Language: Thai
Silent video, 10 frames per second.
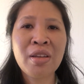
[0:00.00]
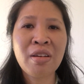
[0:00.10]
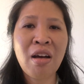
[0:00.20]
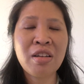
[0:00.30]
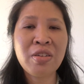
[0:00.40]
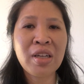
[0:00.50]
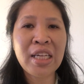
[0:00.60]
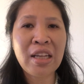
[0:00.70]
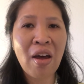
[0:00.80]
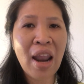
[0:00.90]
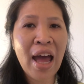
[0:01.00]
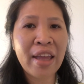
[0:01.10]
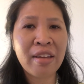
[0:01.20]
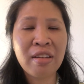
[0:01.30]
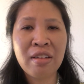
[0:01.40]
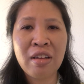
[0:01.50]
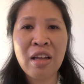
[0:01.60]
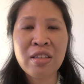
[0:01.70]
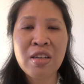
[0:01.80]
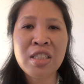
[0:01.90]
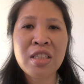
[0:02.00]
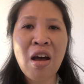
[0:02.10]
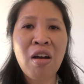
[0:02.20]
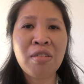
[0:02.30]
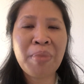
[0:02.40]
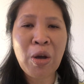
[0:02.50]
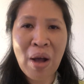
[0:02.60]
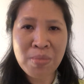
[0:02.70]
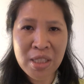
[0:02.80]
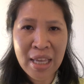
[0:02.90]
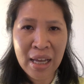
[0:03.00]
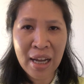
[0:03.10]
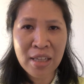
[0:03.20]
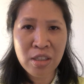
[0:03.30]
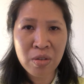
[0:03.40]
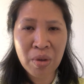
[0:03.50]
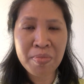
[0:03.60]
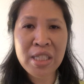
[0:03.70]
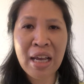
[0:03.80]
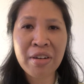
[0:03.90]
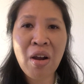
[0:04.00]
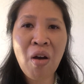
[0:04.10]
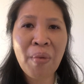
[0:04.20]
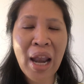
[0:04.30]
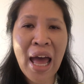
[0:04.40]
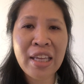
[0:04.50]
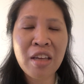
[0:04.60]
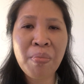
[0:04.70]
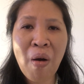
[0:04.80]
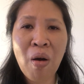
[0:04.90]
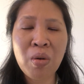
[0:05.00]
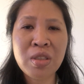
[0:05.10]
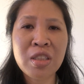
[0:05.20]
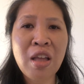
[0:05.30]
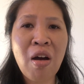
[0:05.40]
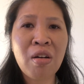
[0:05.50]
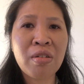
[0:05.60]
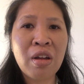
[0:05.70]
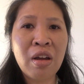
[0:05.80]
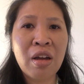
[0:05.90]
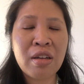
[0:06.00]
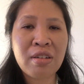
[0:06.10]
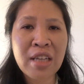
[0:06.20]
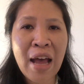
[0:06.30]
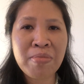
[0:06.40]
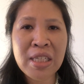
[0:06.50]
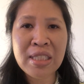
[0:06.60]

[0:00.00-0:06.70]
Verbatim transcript: ก็ธุรกิจออนไลน์ ก็จะต้องมีความเสี่ยงค่ะความเสี่ยงเรื่องของเวลาอย่างที่บอกคุณจะต้องทำจริง